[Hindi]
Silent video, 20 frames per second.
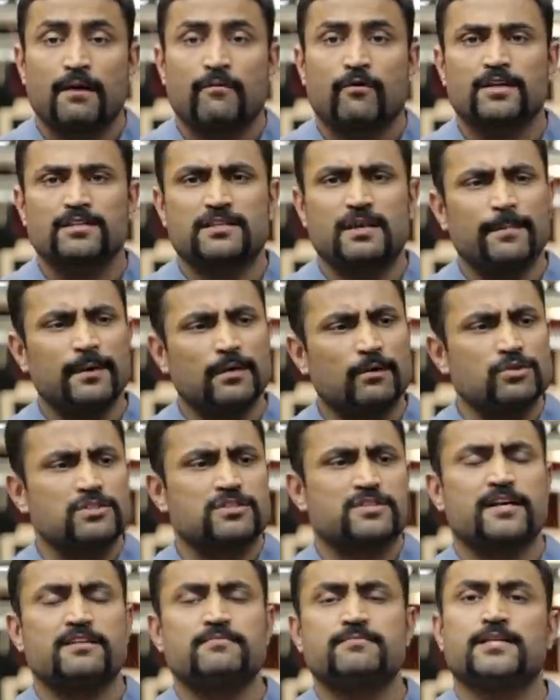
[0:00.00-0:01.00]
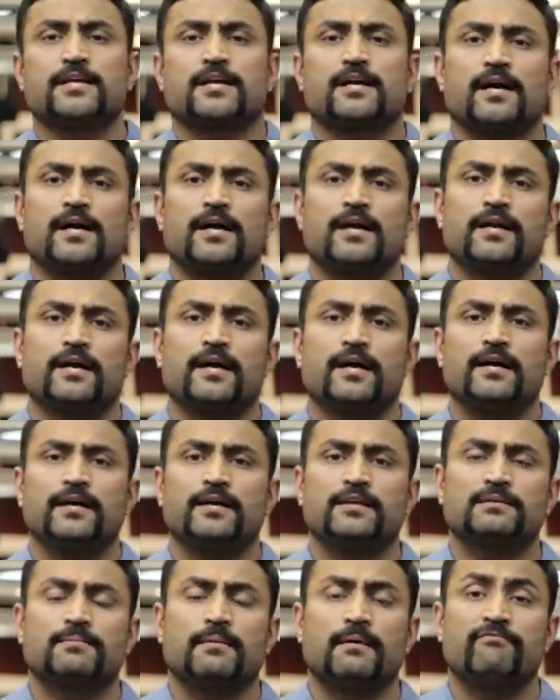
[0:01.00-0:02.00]
फॉर एग्जाम्पल कुछ स्टडी में दिखाया गया है
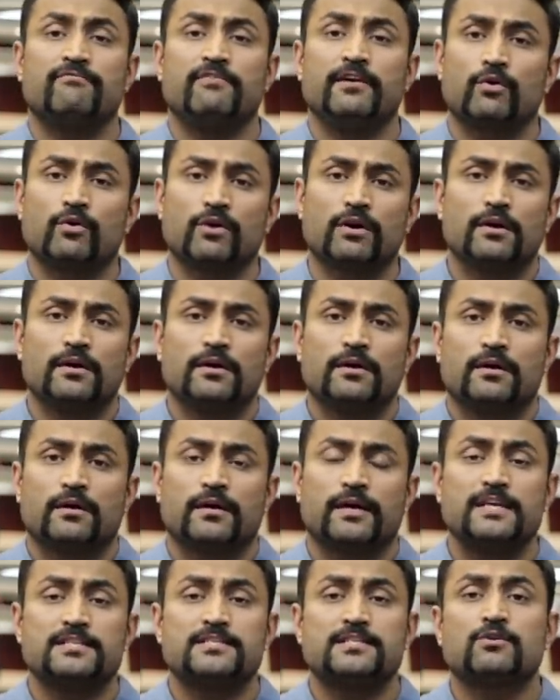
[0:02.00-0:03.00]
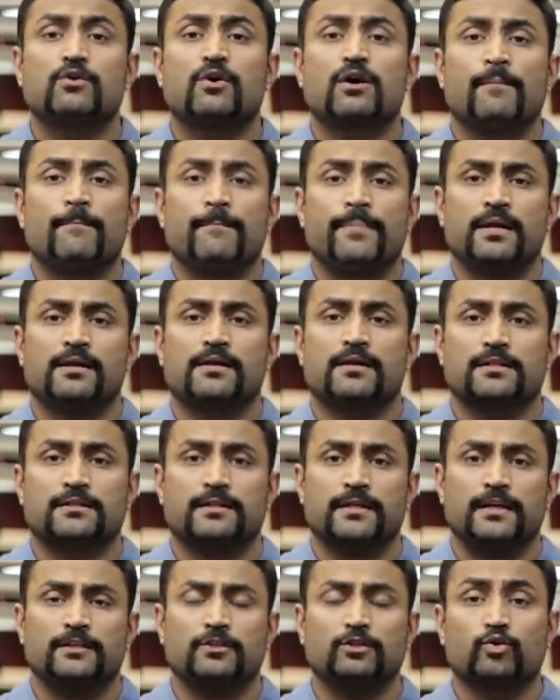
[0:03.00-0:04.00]
कि जब आप वे और केसिन को कंपेयर
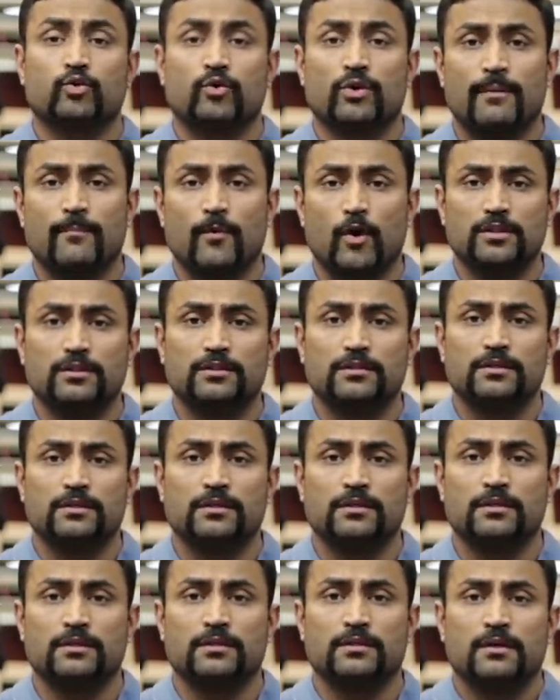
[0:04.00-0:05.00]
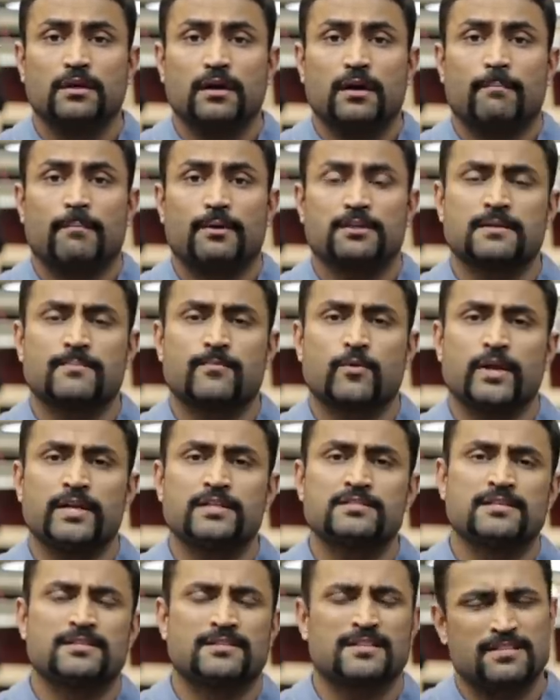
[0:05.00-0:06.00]
करते हैं तो थोड़ा बहुत मसल
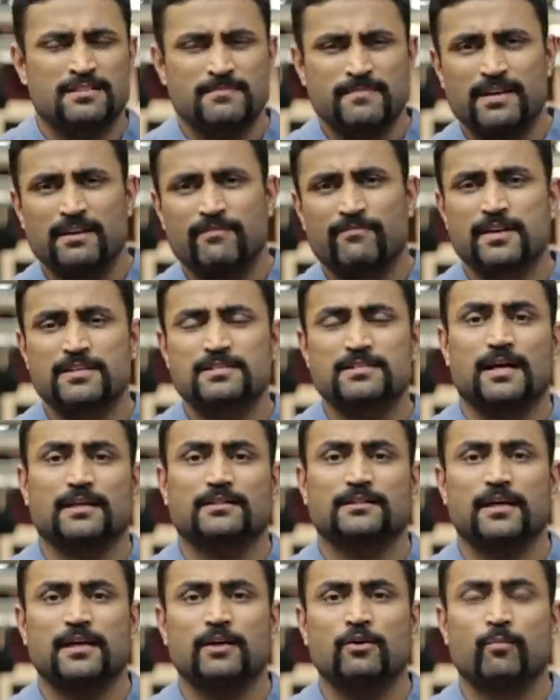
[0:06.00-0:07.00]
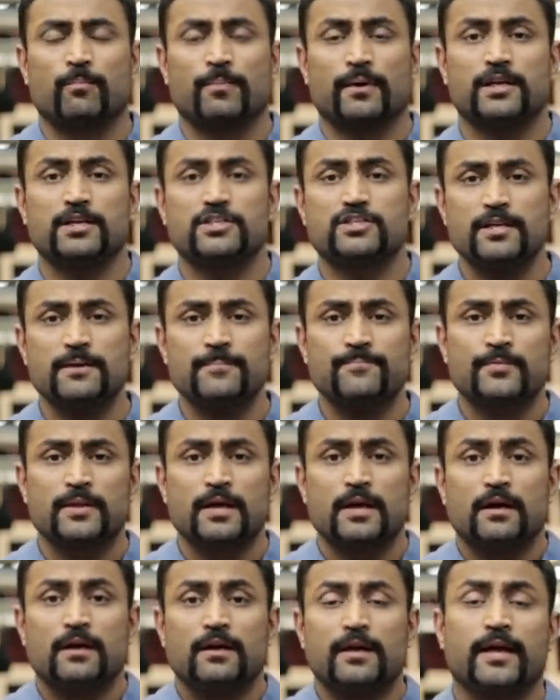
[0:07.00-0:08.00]
प्रोटीन सिंथेसिस में डिफरेंस आता है ऊपर नीचे
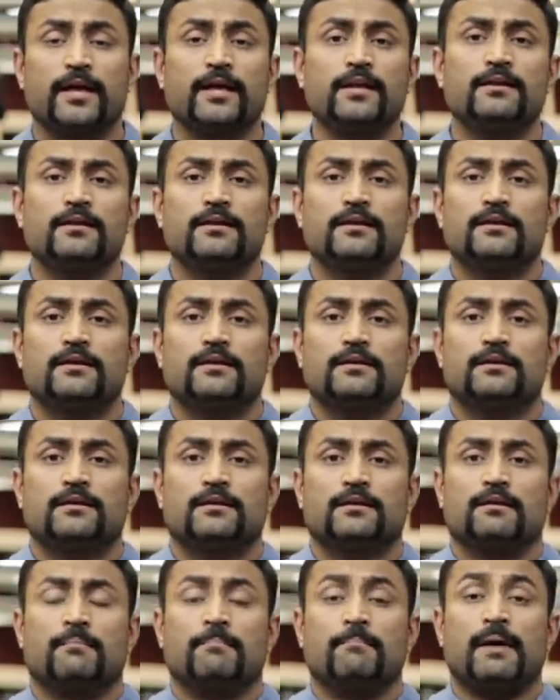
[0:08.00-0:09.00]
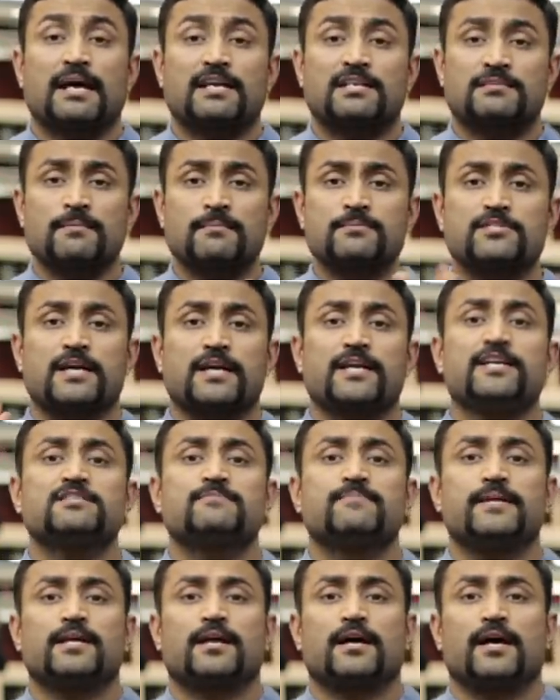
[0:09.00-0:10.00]
लेकिन मैक्सिमम uh,
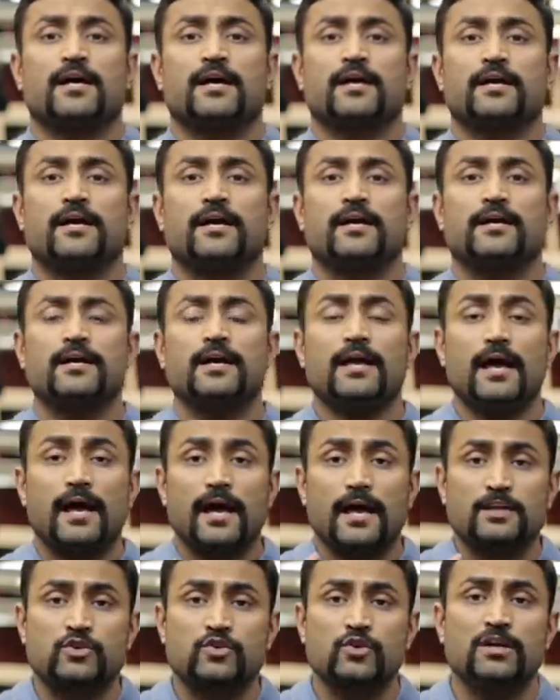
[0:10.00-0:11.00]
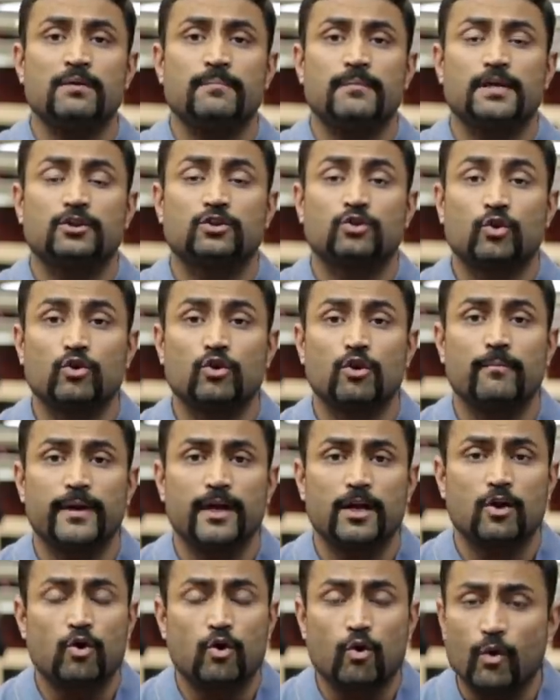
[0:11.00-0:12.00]
स्टडीज़ में दिखाया गया है कि एक्चुअली में दोनों
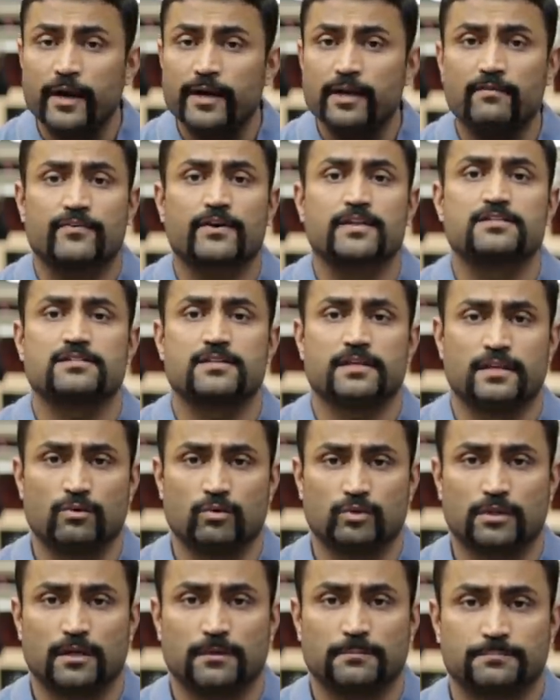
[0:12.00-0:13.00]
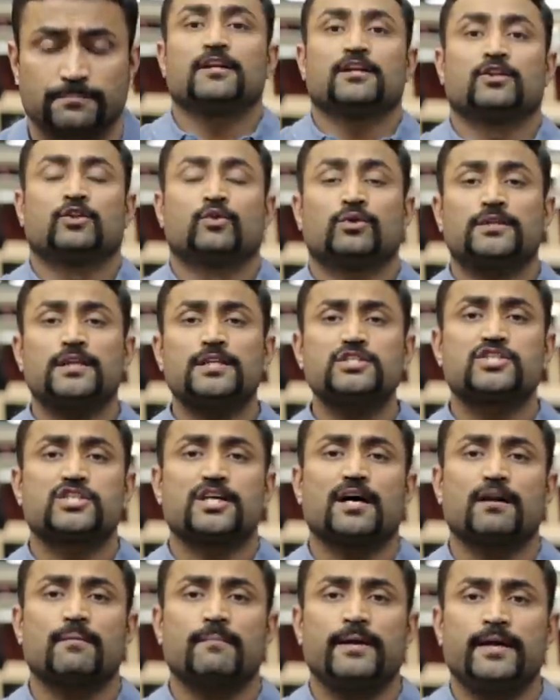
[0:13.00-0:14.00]
में कोई डिफरेंस नहीं होता
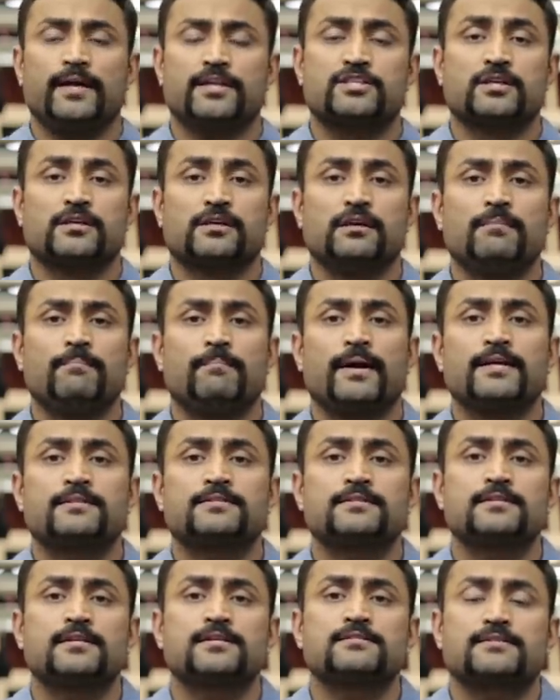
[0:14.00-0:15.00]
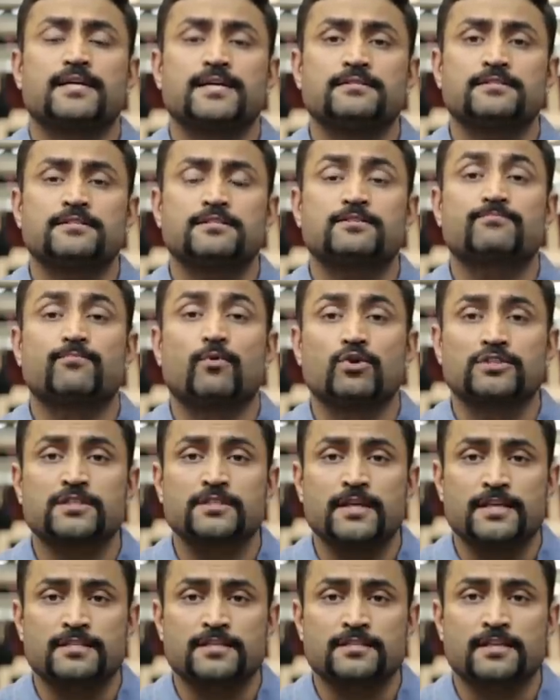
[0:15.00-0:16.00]
2004 में एक जर्नल मेडिसिन एंड साइंस एंड स्पोर्ट्स
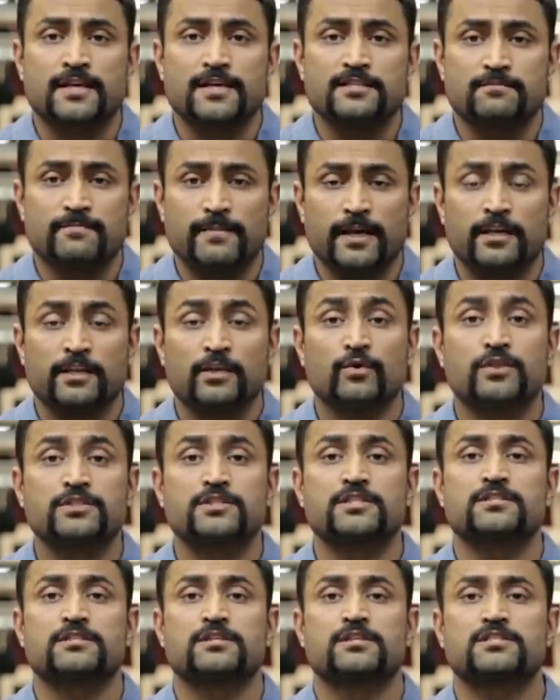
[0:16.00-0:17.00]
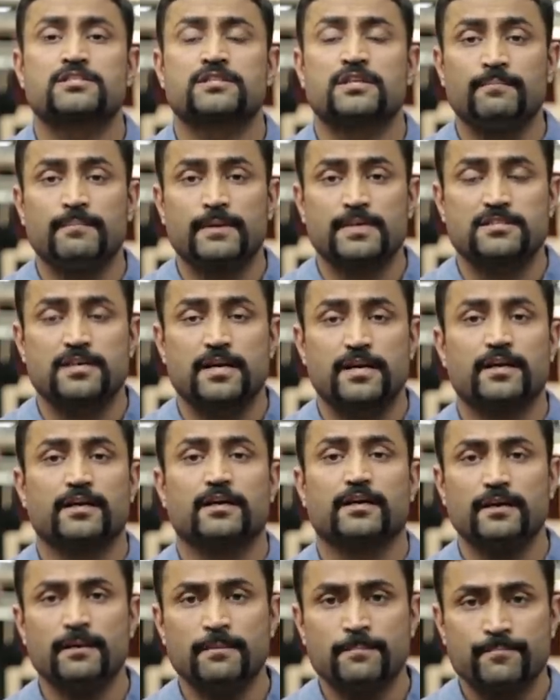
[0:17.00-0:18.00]
एंड एक्सरसाइज में एक यूएस रिसर्च टीम ने स्टडी
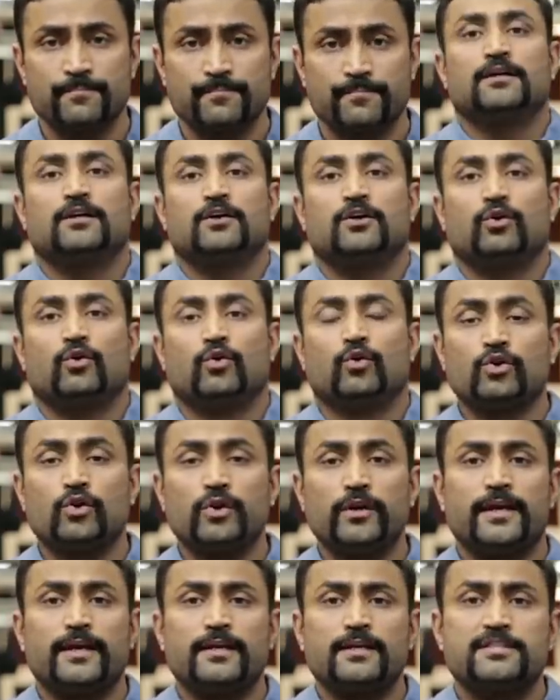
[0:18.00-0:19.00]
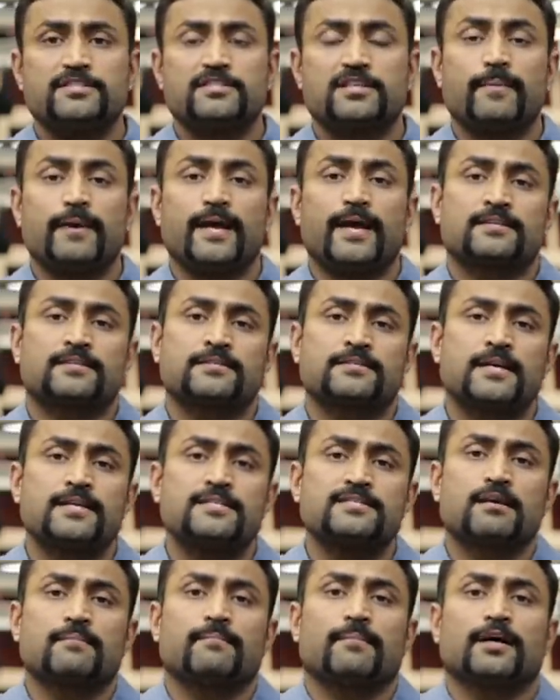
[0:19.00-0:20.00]
करी उन्होंने जब
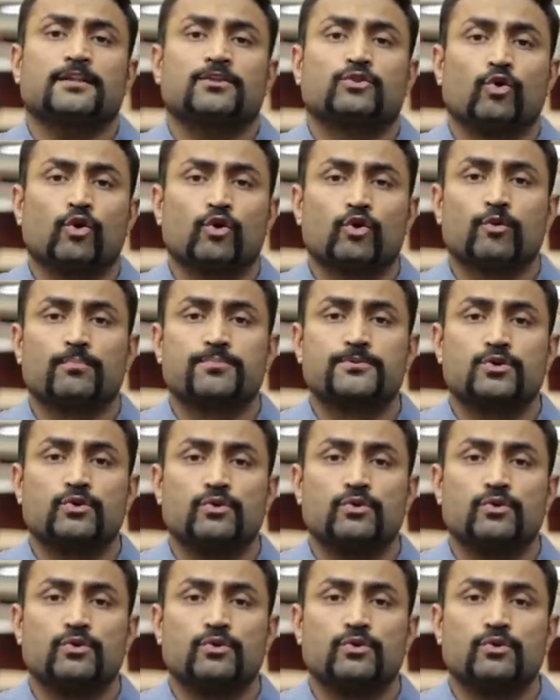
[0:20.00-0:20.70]
एक्सरसाइज के बाद दो ग्रुप्स